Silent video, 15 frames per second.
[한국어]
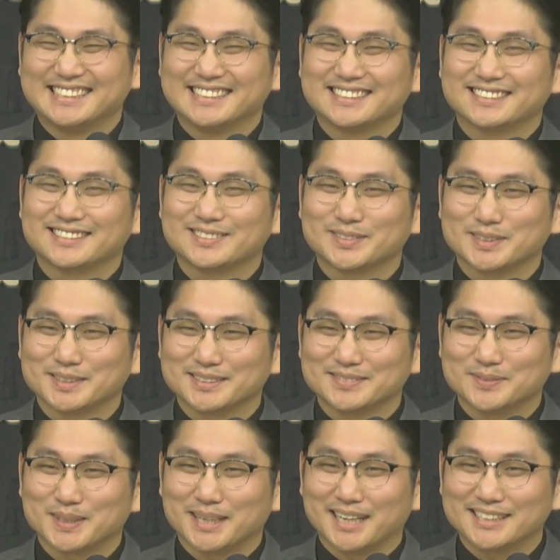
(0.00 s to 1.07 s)
그러면
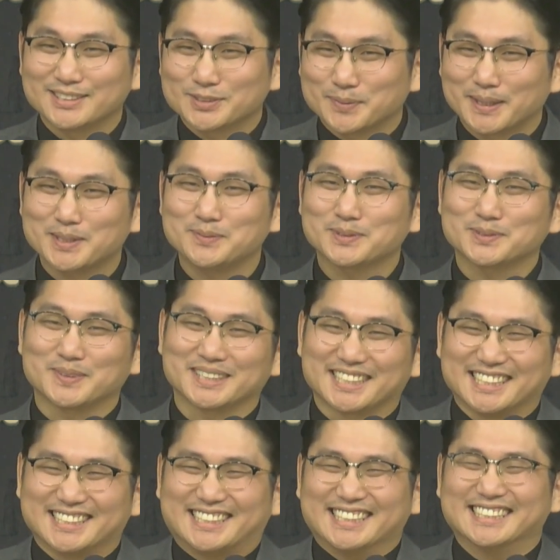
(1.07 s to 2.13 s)
막 아내도 팔아먹고 막
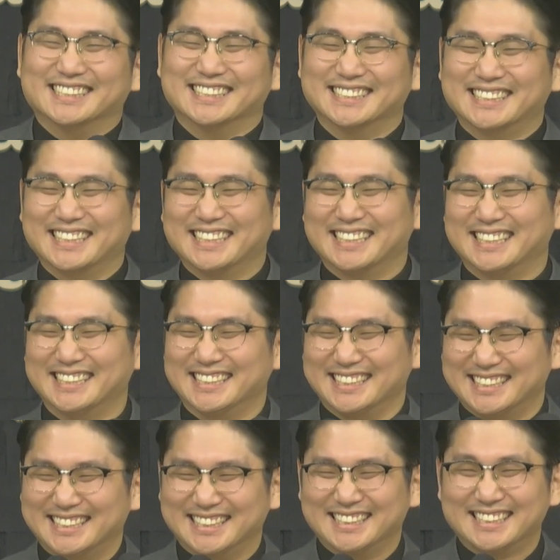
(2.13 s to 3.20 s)
그래야 되는데
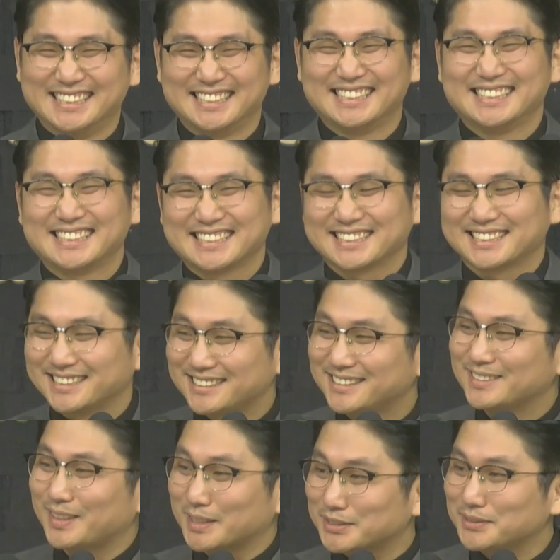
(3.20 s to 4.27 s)
그
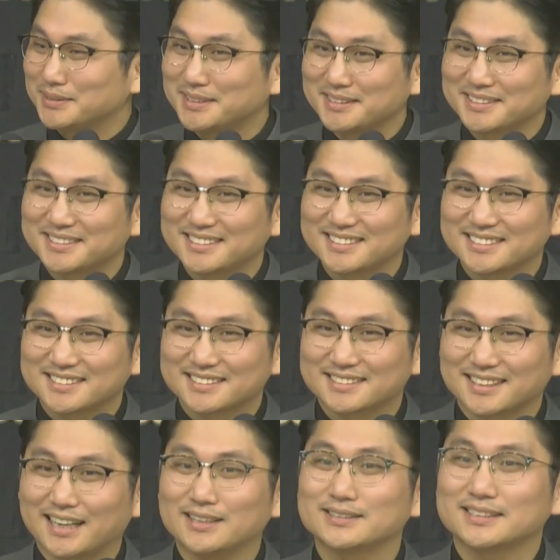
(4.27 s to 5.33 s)
과정을
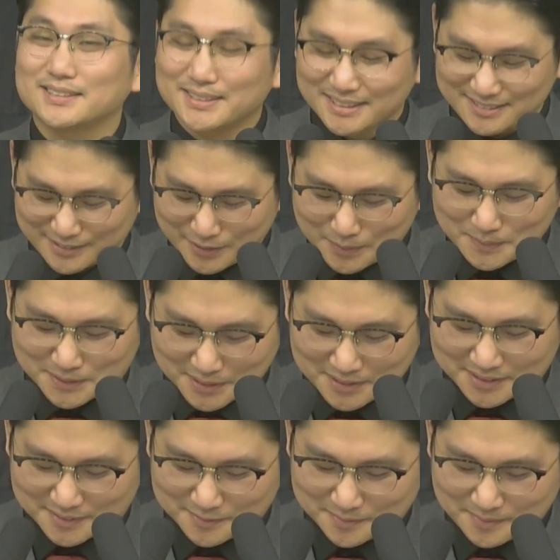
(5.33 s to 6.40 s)
다 그대로 했
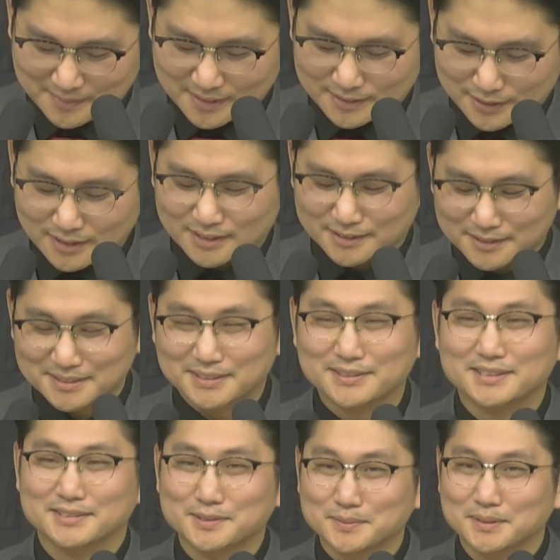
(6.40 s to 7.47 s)
그러면 그래 그렇게
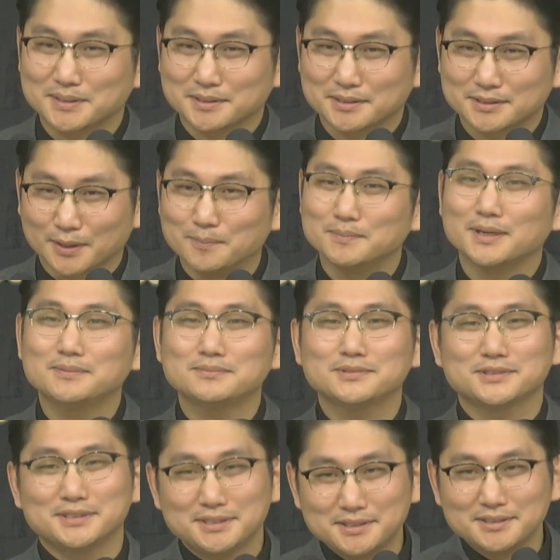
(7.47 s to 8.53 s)
치면
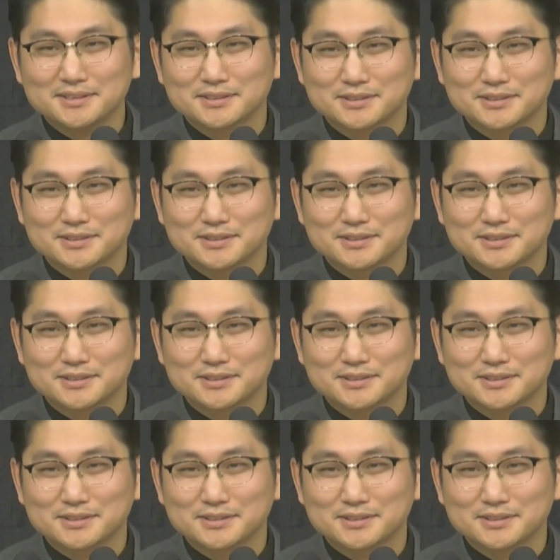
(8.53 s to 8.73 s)
전반부는